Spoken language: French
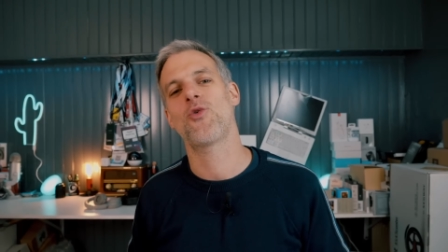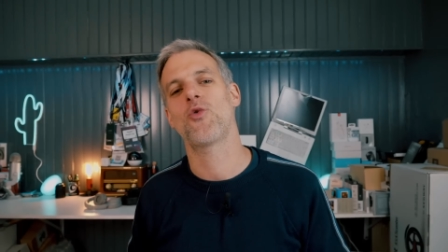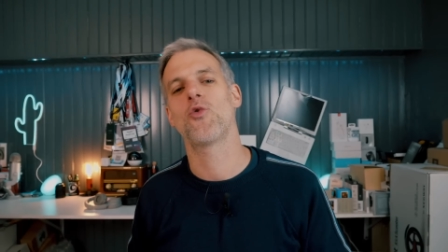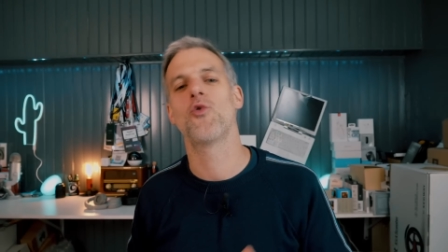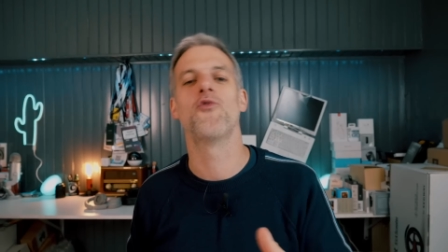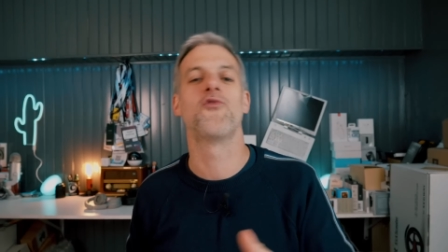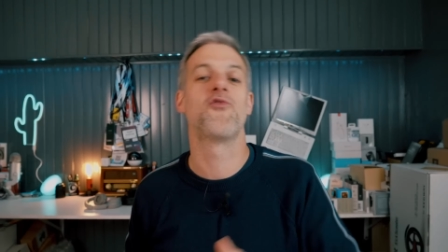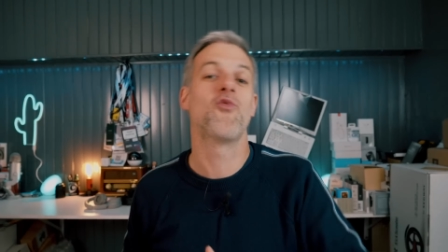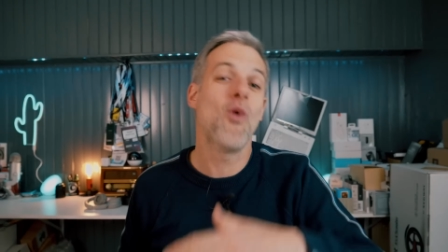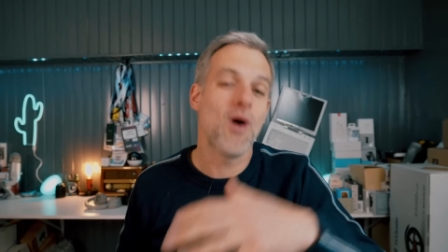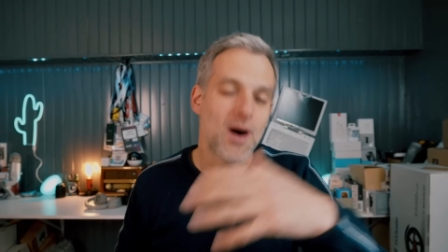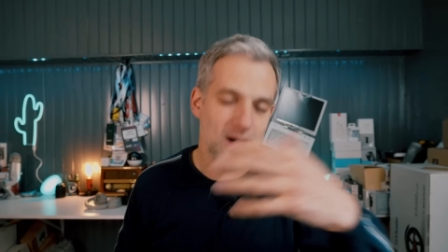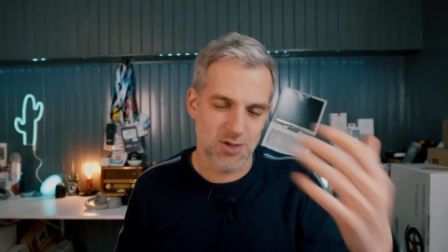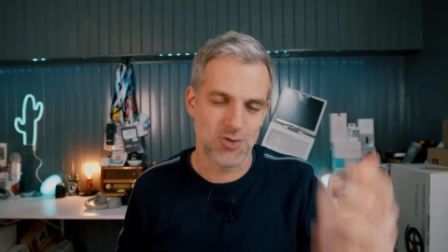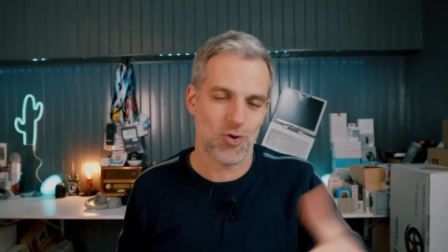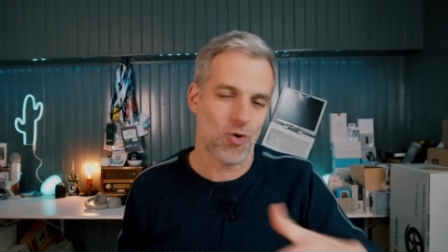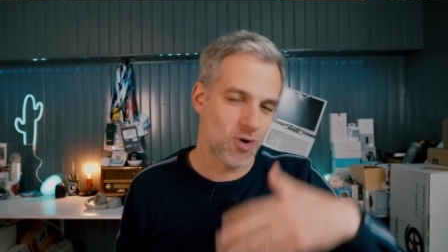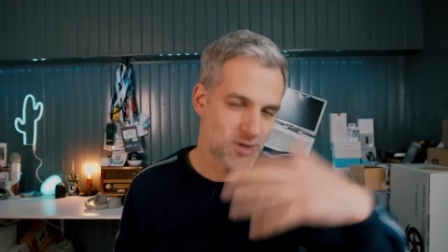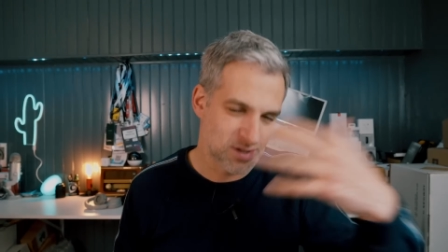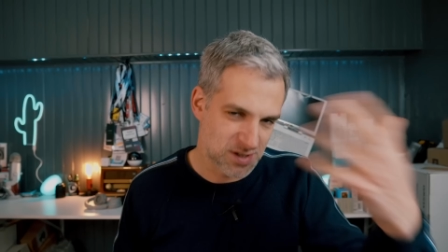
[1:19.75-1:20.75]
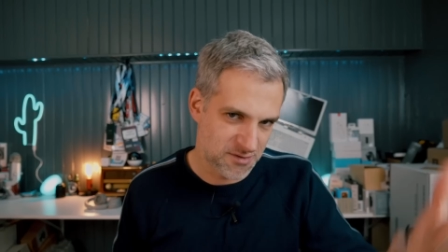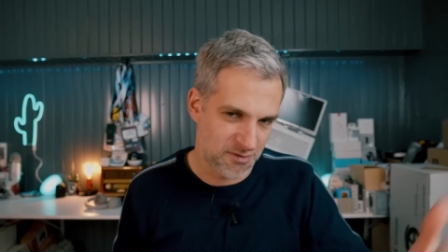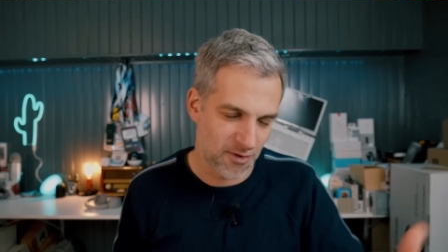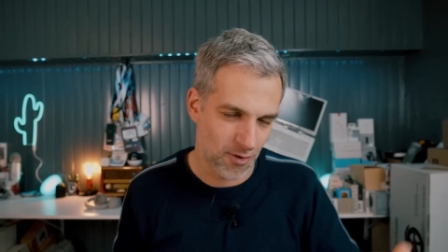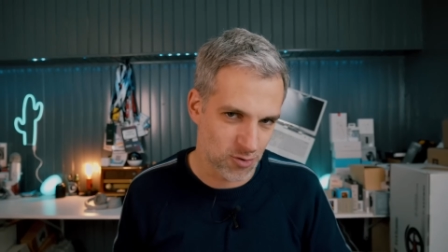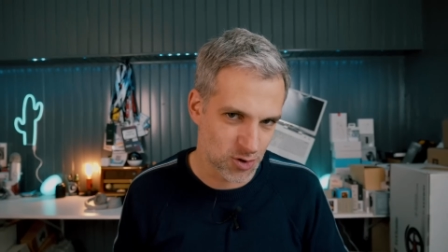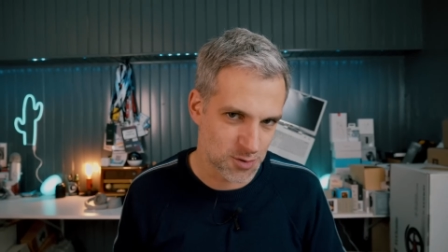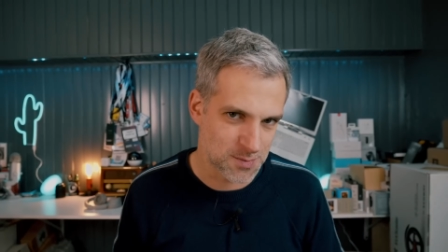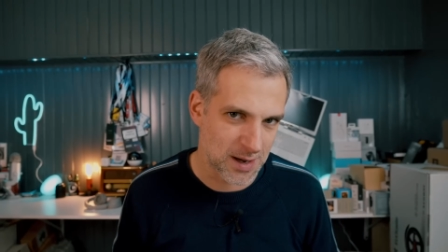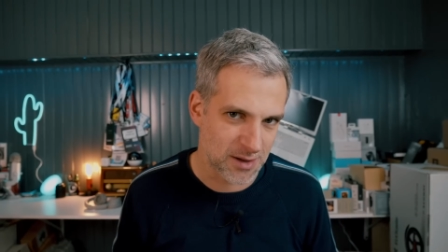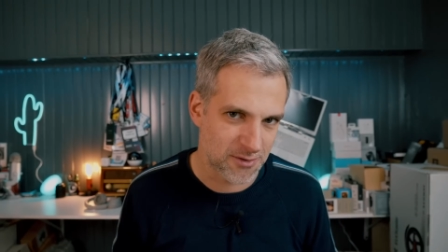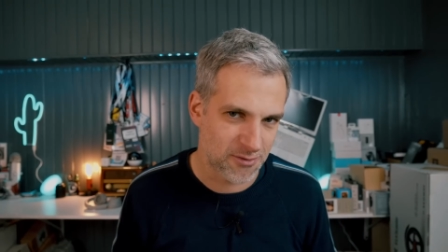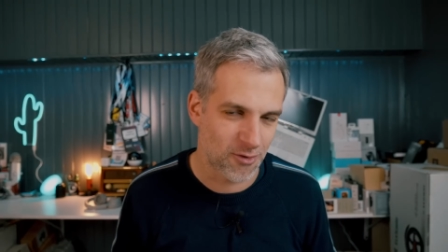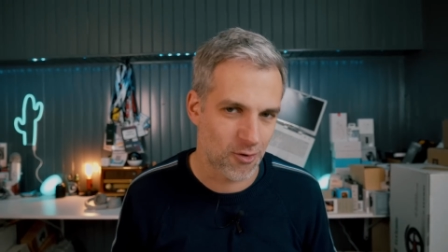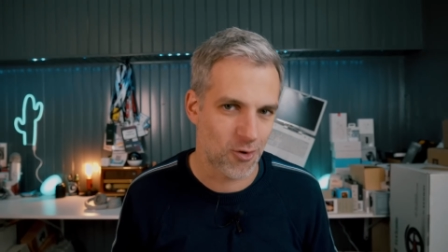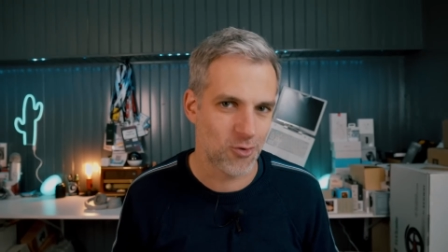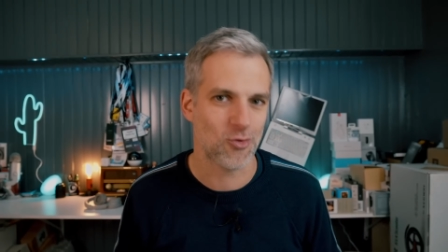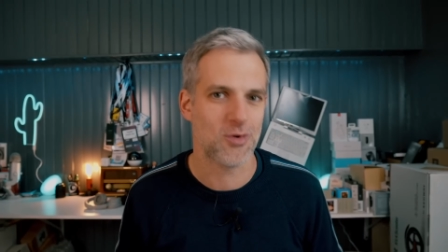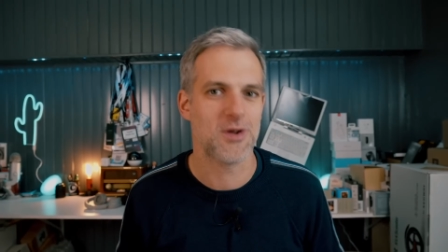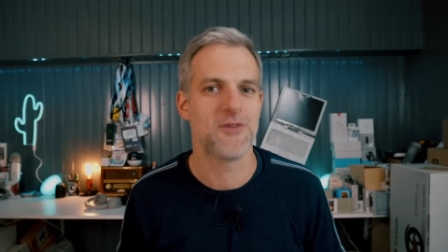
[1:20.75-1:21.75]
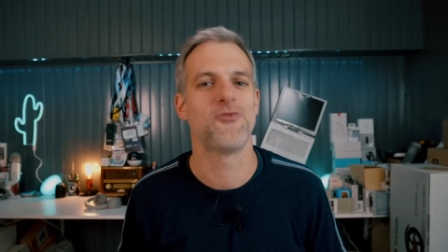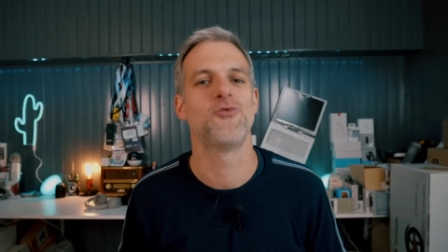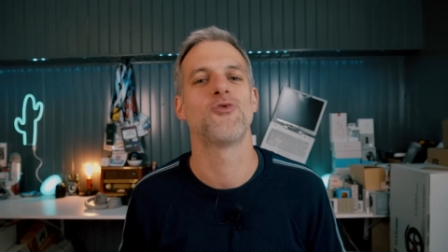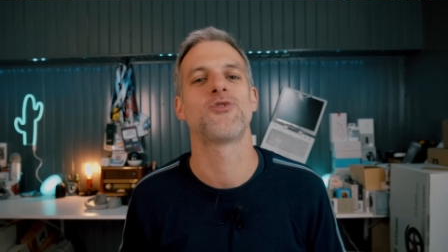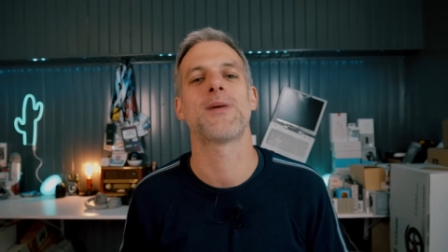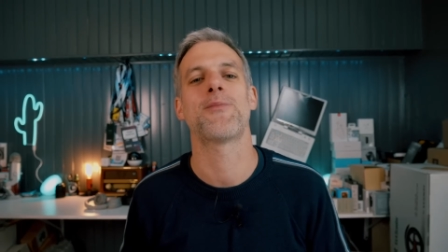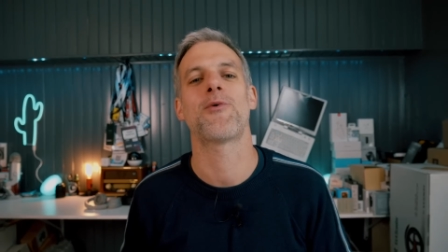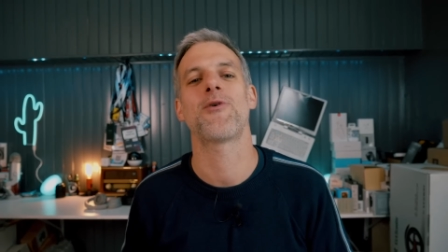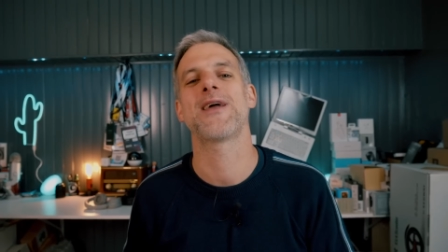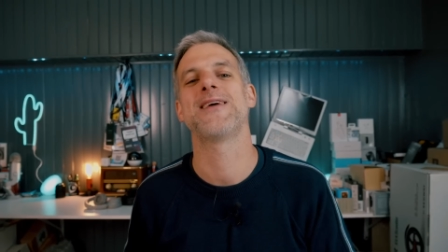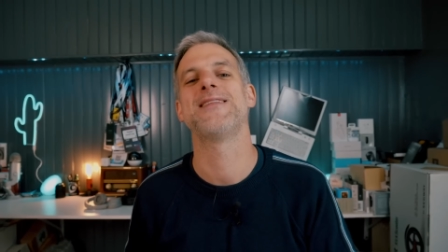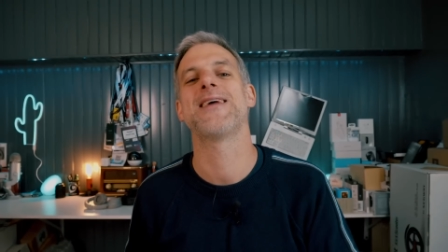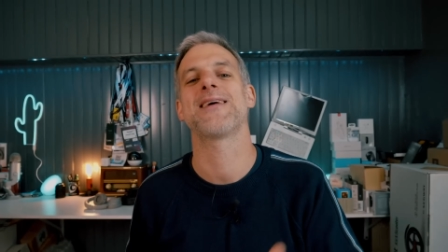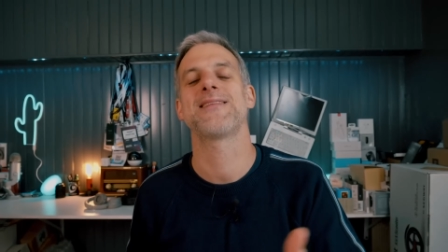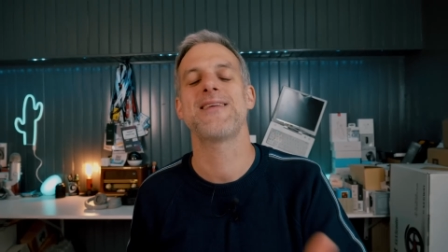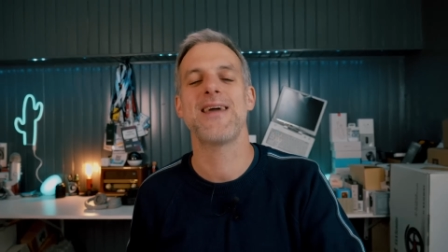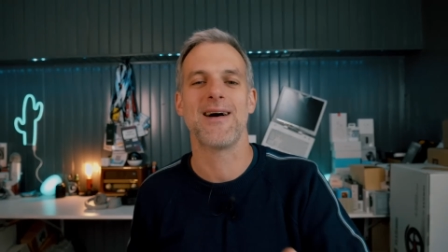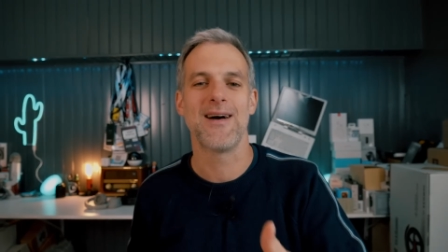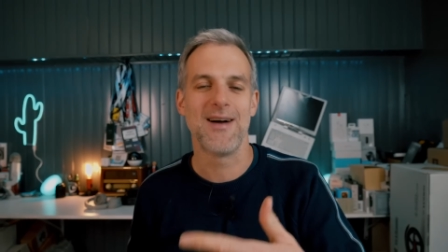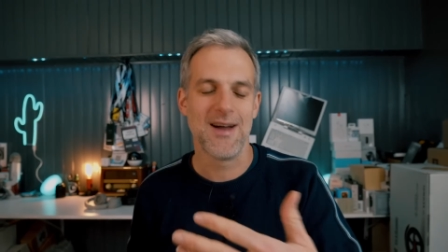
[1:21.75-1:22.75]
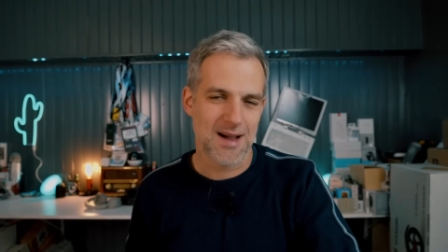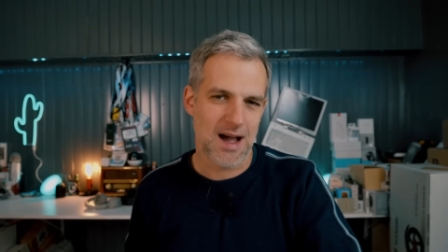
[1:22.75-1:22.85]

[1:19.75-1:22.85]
on le voit sur leurs différents smartphones, on l'a vu notamment l'année dernière